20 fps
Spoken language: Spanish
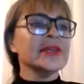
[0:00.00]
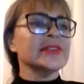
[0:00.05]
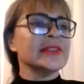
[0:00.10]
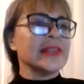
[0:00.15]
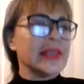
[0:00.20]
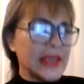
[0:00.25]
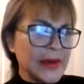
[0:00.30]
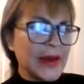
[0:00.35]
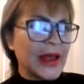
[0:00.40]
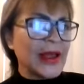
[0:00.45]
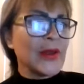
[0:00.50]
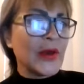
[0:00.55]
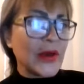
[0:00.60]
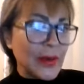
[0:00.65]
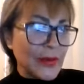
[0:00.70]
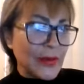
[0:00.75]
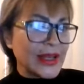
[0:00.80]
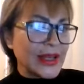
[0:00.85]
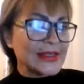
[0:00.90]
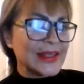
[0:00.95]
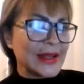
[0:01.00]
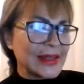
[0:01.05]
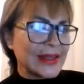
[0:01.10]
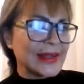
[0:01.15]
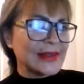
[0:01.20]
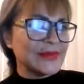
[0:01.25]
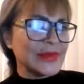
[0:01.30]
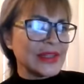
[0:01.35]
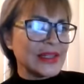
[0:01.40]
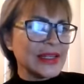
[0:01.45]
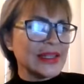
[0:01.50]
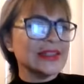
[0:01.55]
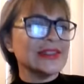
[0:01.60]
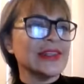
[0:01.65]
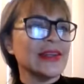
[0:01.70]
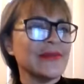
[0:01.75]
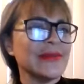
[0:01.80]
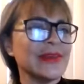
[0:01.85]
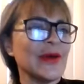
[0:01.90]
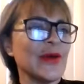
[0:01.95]
Sí, es lo que voy a hacer,
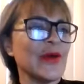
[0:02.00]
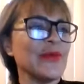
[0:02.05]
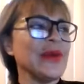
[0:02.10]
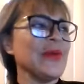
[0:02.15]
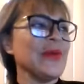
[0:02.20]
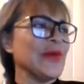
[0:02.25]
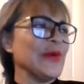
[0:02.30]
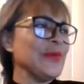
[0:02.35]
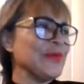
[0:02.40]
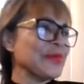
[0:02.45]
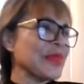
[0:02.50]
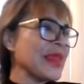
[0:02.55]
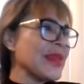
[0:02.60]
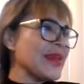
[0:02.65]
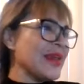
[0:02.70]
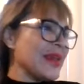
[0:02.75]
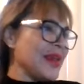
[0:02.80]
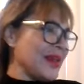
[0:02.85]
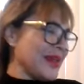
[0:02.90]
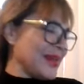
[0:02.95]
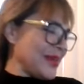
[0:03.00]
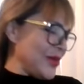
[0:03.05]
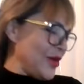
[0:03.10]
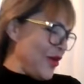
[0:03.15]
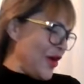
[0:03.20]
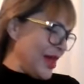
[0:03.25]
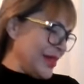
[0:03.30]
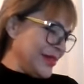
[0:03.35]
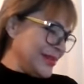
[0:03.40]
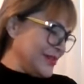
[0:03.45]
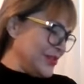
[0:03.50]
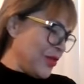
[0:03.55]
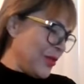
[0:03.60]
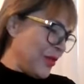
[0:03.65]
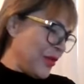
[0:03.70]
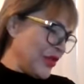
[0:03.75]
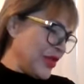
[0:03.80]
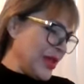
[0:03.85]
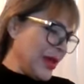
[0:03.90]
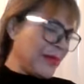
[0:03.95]
transmitirles el video en vivo yo antes
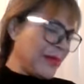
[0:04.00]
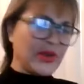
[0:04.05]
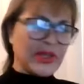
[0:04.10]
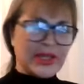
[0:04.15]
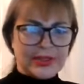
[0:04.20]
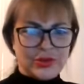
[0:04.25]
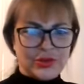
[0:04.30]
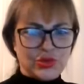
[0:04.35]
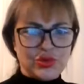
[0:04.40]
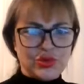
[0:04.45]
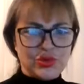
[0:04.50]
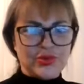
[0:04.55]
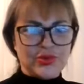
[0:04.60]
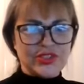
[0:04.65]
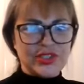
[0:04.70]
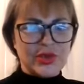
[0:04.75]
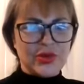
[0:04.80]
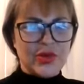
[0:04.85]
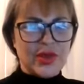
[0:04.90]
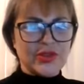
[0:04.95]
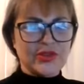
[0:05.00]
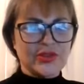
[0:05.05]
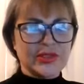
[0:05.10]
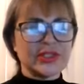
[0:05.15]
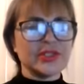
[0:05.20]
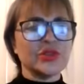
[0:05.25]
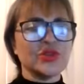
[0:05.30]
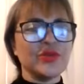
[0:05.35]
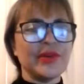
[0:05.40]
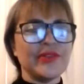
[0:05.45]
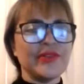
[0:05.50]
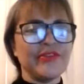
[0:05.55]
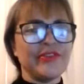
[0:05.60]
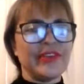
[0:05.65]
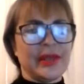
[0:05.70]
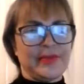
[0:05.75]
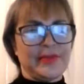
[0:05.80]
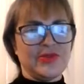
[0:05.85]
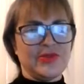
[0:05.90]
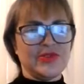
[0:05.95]
no podía porque los últimos cinco años estuve
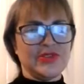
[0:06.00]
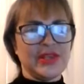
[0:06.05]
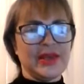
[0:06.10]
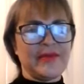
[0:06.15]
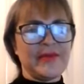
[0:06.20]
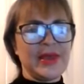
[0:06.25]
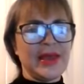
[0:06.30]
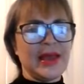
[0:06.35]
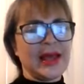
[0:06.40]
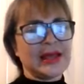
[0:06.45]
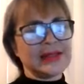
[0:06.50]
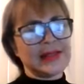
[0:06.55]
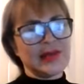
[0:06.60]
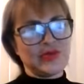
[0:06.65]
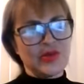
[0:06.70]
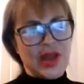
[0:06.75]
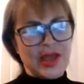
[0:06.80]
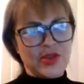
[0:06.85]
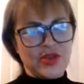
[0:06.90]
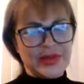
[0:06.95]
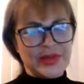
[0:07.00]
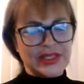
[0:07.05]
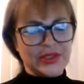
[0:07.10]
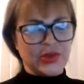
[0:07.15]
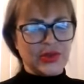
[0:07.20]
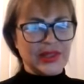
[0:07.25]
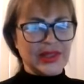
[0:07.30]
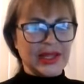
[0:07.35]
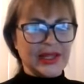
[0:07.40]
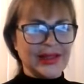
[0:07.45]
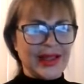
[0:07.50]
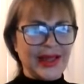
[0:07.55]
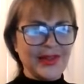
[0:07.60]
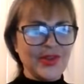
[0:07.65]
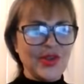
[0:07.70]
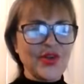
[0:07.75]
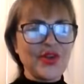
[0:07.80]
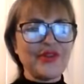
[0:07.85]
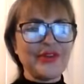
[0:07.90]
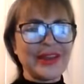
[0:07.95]
enferma, no sabía, hace un año me estoy
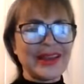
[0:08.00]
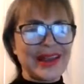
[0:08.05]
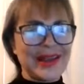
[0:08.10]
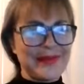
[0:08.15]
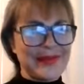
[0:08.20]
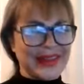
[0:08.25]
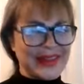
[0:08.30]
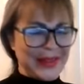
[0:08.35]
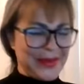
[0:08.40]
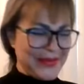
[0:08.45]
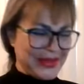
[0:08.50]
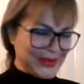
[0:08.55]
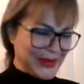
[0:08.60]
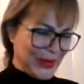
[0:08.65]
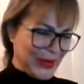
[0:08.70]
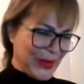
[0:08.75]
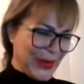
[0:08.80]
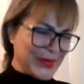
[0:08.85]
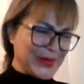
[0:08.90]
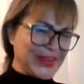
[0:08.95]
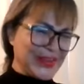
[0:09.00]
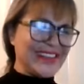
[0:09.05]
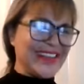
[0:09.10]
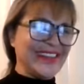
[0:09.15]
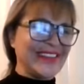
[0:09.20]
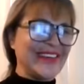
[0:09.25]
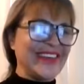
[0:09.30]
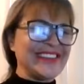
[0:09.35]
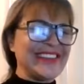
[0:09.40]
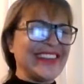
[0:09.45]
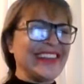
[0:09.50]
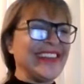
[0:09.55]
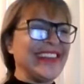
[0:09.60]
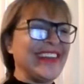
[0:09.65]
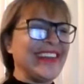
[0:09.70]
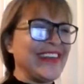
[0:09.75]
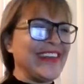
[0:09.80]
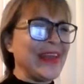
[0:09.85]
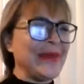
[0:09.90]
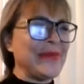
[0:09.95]
tratando y finalmente me estoy comenzando a
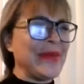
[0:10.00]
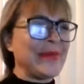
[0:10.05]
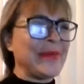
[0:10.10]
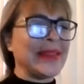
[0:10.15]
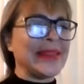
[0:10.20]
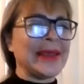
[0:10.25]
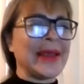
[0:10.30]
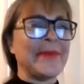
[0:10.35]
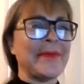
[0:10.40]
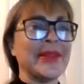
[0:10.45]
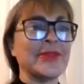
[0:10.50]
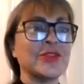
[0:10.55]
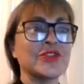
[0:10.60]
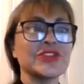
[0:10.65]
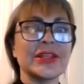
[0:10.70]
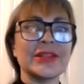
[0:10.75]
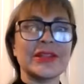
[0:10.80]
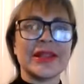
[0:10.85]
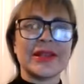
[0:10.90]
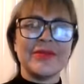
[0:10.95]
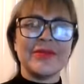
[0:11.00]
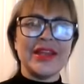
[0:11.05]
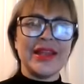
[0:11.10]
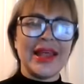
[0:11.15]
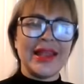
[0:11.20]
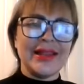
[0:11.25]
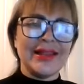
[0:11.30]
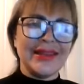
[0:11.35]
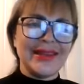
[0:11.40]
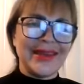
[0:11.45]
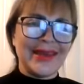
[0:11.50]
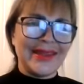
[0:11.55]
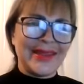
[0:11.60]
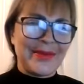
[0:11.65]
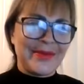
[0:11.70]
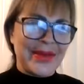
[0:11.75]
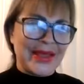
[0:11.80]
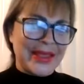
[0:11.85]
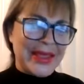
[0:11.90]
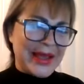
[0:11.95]
sentir bien, mi medicamento se termina el día
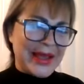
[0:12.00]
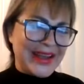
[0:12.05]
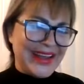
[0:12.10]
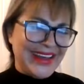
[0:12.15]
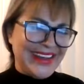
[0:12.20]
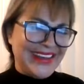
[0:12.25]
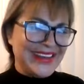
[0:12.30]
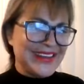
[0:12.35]
de mañana.